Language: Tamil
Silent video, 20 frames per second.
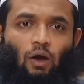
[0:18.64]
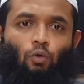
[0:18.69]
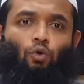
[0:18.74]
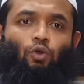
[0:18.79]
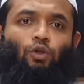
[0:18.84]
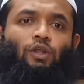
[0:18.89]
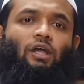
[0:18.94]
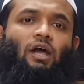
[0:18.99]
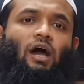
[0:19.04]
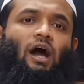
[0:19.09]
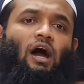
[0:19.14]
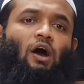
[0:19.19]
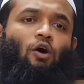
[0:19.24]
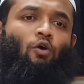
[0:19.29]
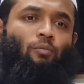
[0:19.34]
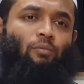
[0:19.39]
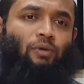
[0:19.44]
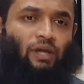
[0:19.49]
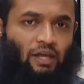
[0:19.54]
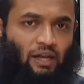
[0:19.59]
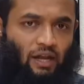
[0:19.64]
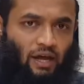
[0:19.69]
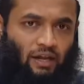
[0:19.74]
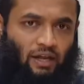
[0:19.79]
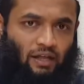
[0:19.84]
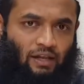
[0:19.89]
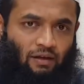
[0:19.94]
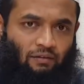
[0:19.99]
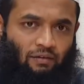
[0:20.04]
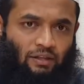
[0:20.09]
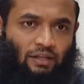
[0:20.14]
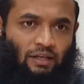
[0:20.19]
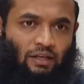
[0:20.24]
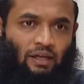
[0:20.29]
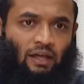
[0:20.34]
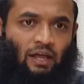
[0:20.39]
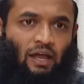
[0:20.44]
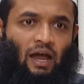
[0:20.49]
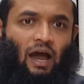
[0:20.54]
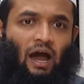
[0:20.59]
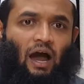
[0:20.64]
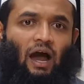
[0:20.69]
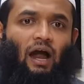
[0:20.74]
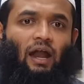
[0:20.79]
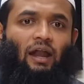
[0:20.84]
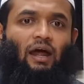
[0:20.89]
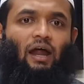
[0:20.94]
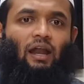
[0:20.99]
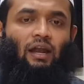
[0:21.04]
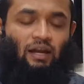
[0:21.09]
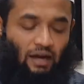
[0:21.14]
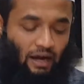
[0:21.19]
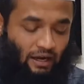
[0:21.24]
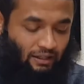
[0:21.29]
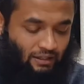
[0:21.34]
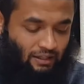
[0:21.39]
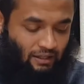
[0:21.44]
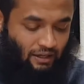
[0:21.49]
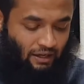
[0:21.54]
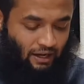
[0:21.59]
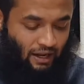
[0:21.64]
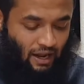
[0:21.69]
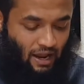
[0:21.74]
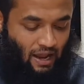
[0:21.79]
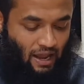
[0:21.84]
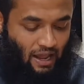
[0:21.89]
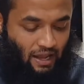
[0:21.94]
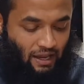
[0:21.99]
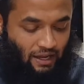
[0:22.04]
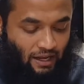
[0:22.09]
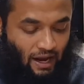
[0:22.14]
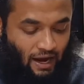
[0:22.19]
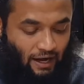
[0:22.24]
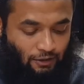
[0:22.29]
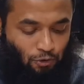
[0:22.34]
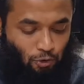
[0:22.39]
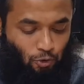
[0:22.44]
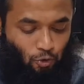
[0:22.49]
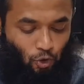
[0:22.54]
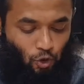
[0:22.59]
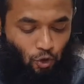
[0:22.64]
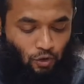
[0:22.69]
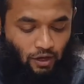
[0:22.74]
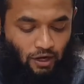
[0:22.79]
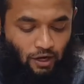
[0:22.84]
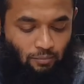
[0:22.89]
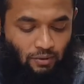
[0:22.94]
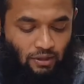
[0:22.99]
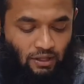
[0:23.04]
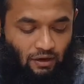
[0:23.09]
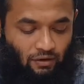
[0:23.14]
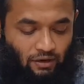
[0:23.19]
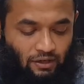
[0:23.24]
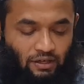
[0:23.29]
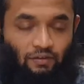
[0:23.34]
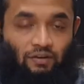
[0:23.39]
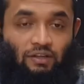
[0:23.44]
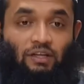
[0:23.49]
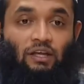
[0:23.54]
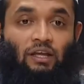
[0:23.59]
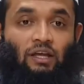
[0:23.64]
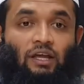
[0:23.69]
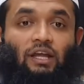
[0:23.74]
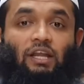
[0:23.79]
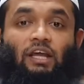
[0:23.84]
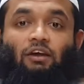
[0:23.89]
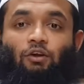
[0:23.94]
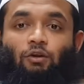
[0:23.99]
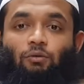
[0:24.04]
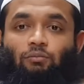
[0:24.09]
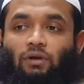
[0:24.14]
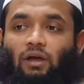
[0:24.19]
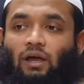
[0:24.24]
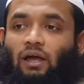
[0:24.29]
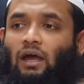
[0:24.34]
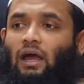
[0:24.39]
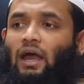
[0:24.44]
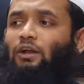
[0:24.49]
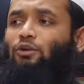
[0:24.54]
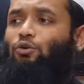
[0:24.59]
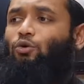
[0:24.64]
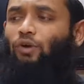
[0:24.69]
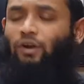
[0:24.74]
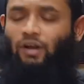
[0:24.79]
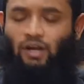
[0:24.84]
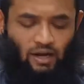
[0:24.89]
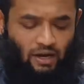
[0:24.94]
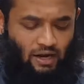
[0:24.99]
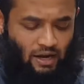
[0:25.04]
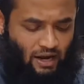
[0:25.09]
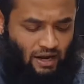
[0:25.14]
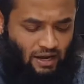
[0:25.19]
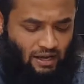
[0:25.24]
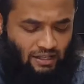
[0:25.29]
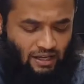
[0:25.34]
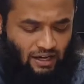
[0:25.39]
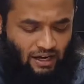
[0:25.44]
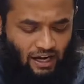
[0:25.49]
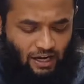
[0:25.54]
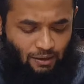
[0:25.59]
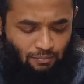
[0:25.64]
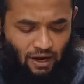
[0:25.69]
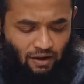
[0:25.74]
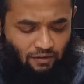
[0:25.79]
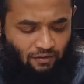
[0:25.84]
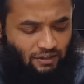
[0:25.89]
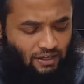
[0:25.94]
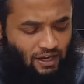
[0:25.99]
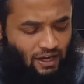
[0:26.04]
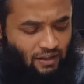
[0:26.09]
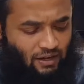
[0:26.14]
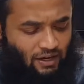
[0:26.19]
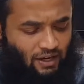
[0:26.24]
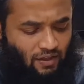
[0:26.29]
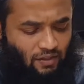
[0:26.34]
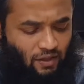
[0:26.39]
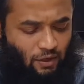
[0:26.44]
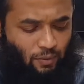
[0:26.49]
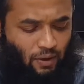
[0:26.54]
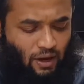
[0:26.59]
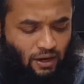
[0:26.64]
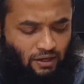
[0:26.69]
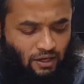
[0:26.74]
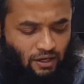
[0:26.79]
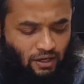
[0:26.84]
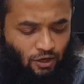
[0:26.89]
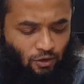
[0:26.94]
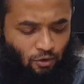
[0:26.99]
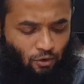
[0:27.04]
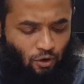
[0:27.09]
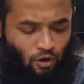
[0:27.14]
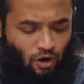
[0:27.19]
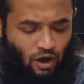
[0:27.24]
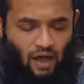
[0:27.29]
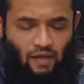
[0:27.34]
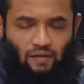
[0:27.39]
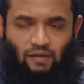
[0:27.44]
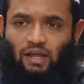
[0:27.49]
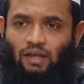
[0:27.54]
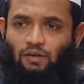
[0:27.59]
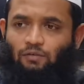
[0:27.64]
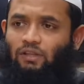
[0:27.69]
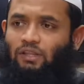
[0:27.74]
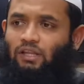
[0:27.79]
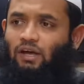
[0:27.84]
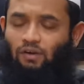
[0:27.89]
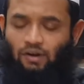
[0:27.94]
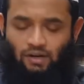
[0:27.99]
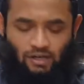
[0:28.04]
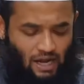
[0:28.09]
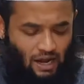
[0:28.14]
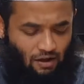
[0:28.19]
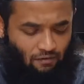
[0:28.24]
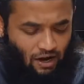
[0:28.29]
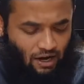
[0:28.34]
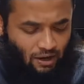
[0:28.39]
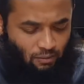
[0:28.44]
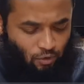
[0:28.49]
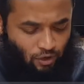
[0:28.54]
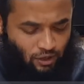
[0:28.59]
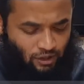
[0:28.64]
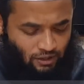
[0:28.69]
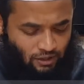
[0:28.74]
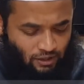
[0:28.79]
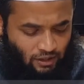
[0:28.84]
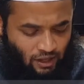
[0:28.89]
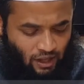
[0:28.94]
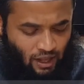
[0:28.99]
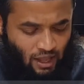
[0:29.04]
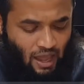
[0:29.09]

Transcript: உறுதியாகவும் இருக்கிறார் அதில் வந்து ஆனால் அடுத்தது என்ன ஏற்றுக்கொள்ளுதல் என்பது அவர்கிட்ட வந்து இருக்கணும் ஏற்றுக்கொள்ள என்ன இந்த களிமா வந்து எதனை எதிர்பார்க்கின்றதோ அதனை வந்து அவர் நாவால மொழிந்து